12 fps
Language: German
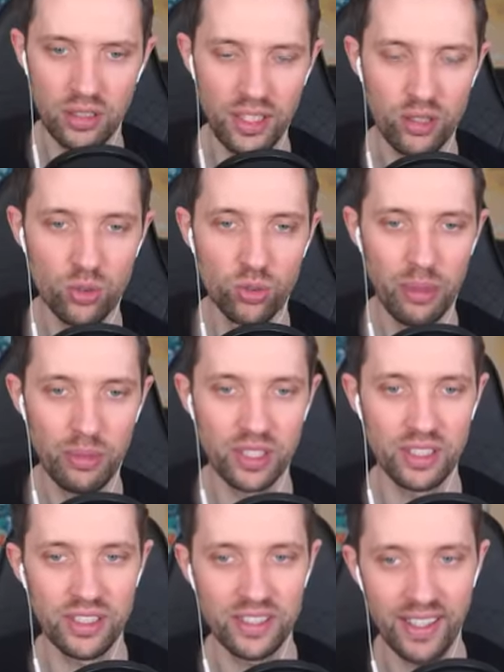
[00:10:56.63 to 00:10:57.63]
Ne, Kuh haben wir
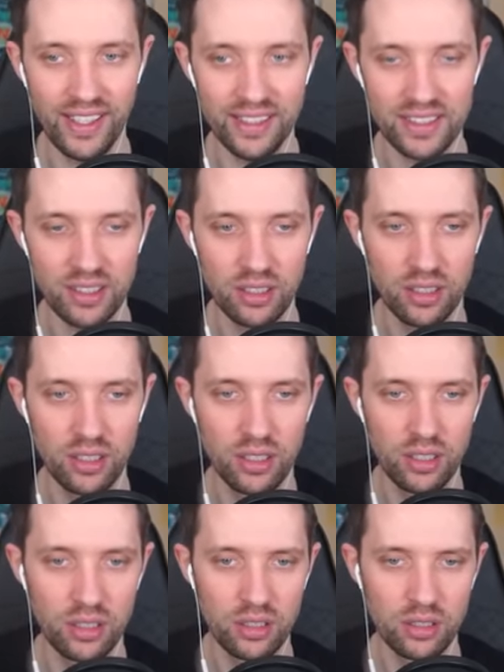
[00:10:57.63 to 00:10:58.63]
noch nicht. Nice.
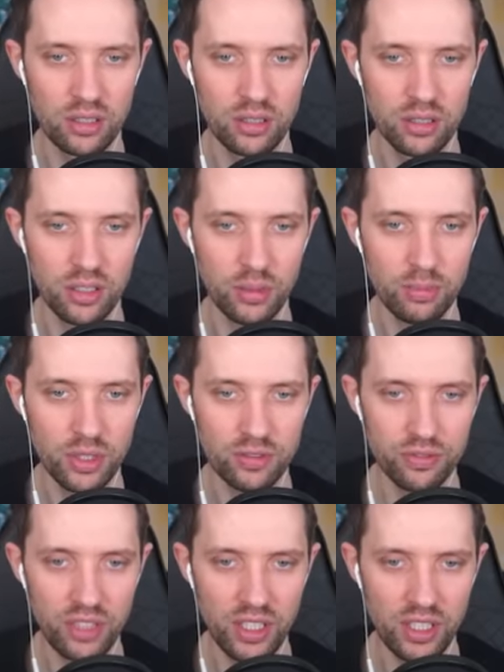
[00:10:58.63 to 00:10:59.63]
Gib mir
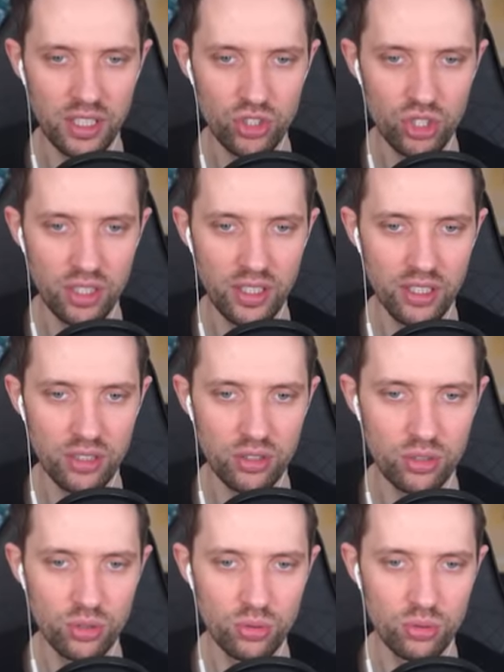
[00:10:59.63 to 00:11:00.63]
Fleisch, kleine
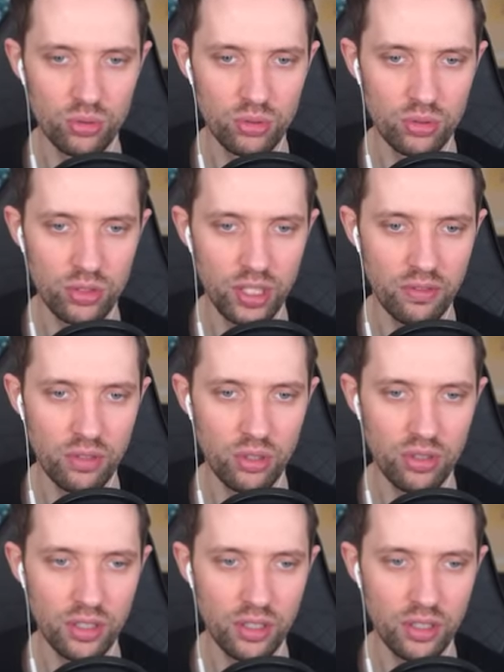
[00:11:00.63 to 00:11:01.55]
Kuh. Jawohl,